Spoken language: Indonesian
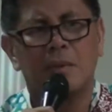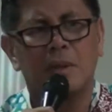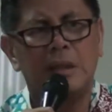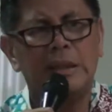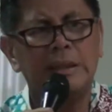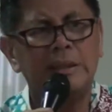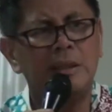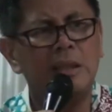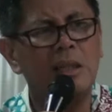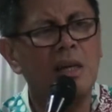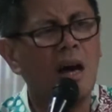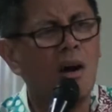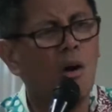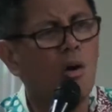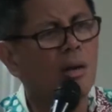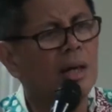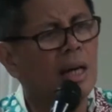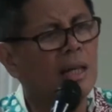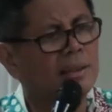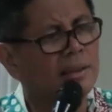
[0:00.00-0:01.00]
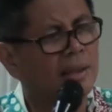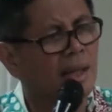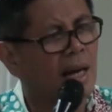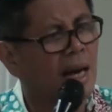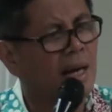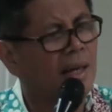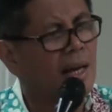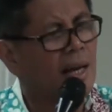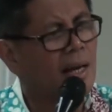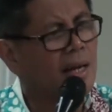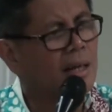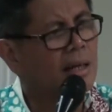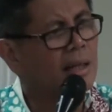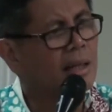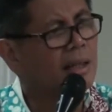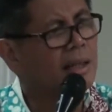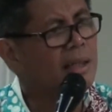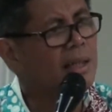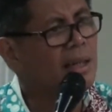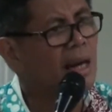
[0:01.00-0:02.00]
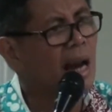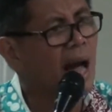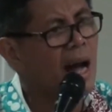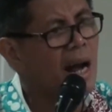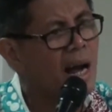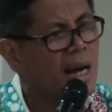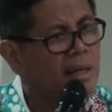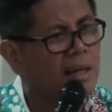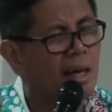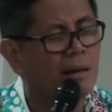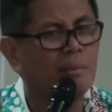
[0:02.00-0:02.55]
Istilah orang sekarang kehilangan